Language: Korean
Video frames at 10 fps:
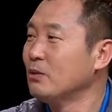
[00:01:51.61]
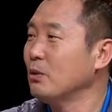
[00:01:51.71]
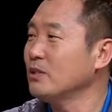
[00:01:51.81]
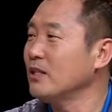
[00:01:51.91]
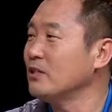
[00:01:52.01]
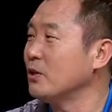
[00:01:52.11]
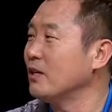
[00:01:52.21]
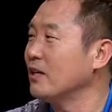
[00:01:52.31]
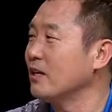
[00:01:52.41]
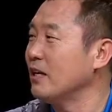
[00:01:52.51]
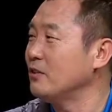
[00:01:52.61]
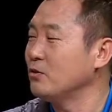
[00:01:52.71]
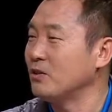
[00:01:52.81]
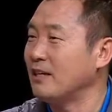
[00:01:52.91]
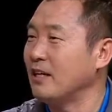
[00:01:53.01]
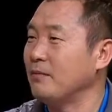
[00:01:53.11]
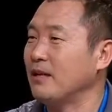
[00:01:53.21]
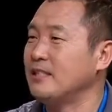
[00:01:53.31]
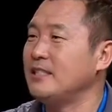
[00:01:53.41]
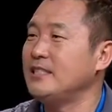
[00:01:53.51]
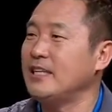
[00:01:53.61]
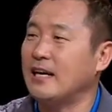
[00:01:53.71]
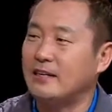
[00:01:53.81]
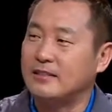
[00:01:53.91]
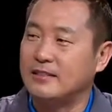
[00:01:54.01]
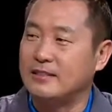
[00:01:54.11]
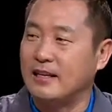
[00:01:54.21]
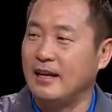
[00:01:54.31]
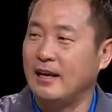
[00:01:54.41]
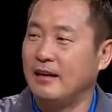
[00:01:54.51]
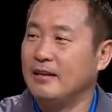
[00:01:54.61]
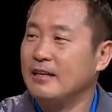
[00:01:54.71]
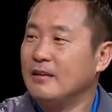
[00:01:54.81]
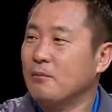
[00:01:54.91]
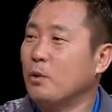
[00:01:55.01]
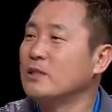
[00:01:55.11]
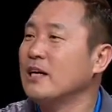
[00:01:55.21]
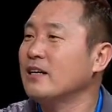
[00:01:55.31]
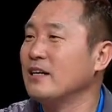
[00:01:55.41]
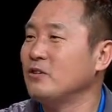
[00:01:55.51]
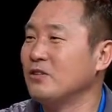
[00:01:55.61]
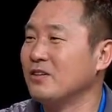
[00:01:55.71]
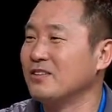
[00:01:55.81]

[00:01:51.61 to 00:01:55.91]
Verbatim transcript: 통제를 정확하게 해주고 난 다음에 짓지 않았을 때 보상을 해주는